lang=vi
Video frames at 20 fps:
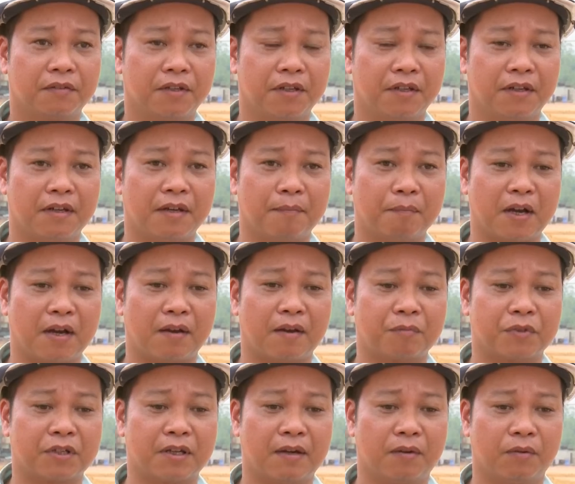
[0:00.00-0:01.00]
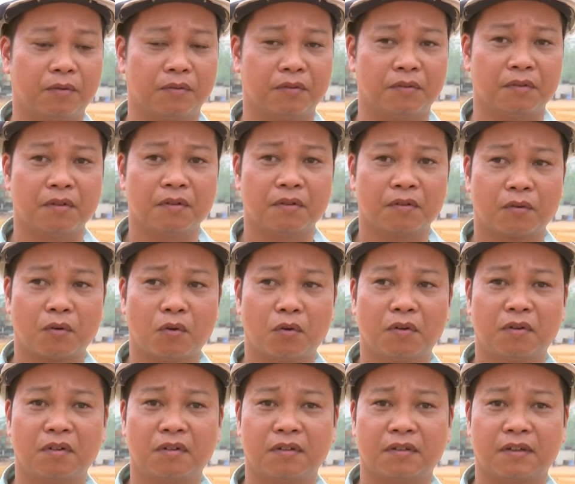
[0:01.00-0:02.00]
để đảm bảo làm sao
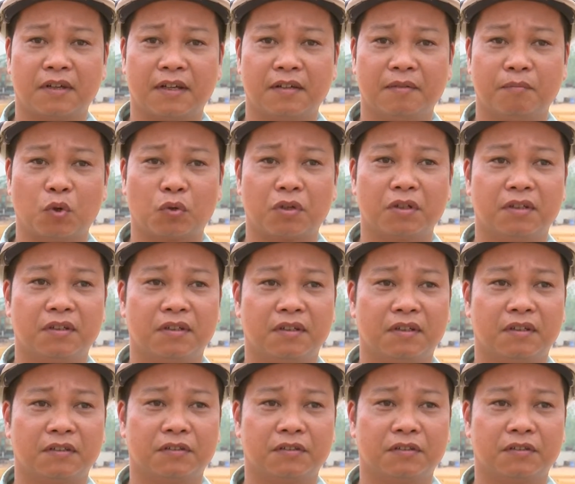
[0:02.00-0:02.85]
có cái một cái